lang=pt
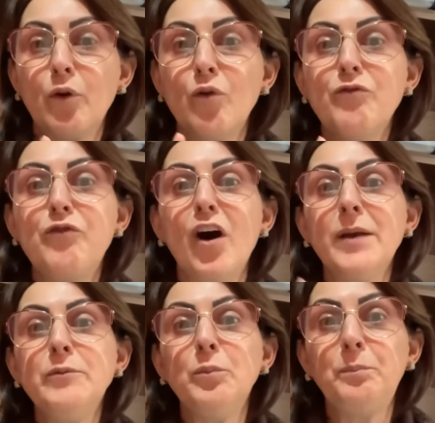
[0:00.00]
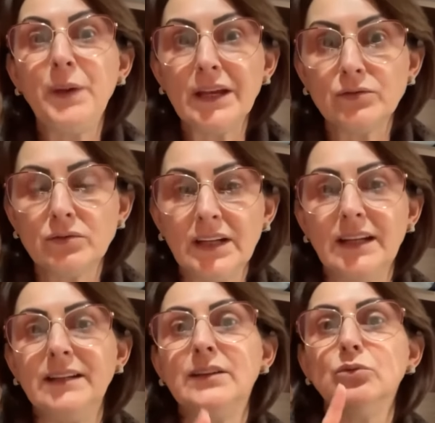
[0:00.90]
conforme o peso
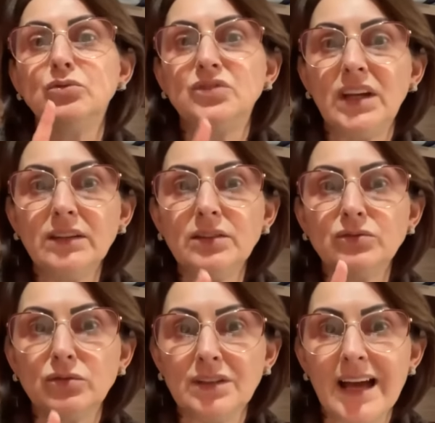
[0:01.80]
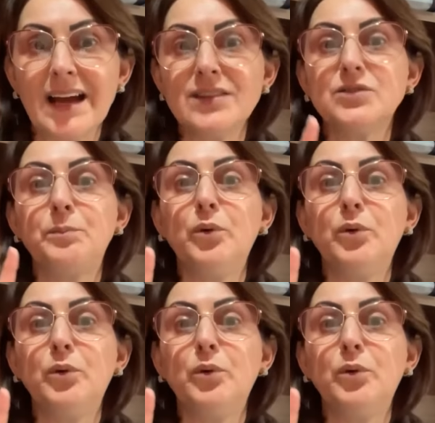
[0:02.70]
dele, então 200 unidades